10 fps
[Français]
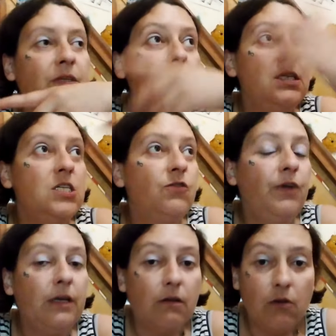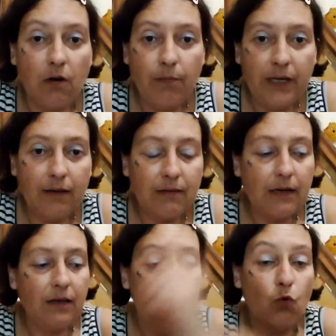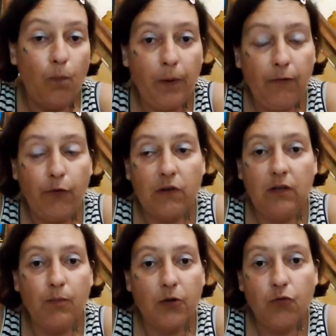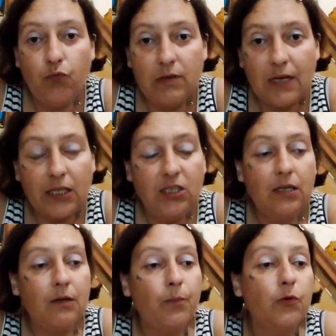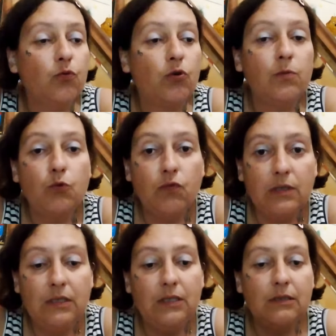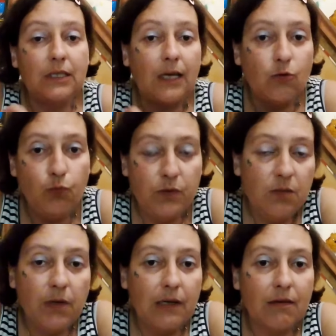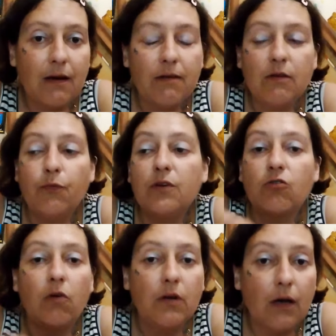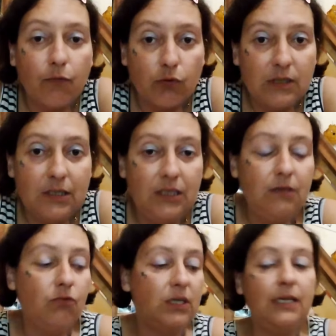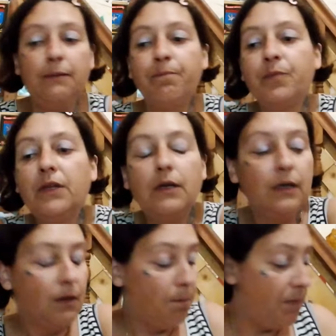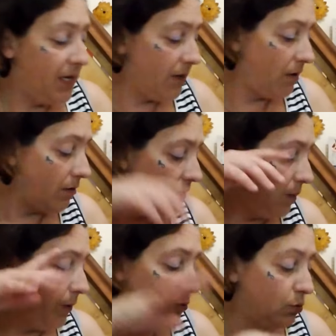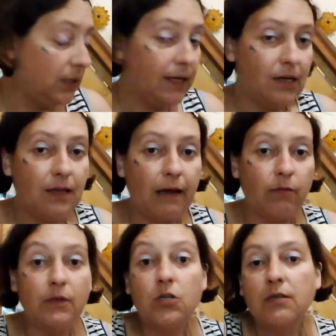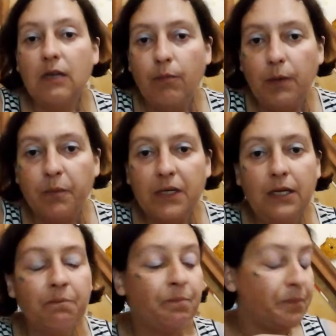Si je vais dans le magasin, ils n'ont pas forcément tous les articles, parce que comme je vous ai dit, c'est un tout petit magasin, ça fait genre Carrefour City, vous voyez. Mais il euh, n'y a pas de souci avec les drives, déjà c'est le même prix.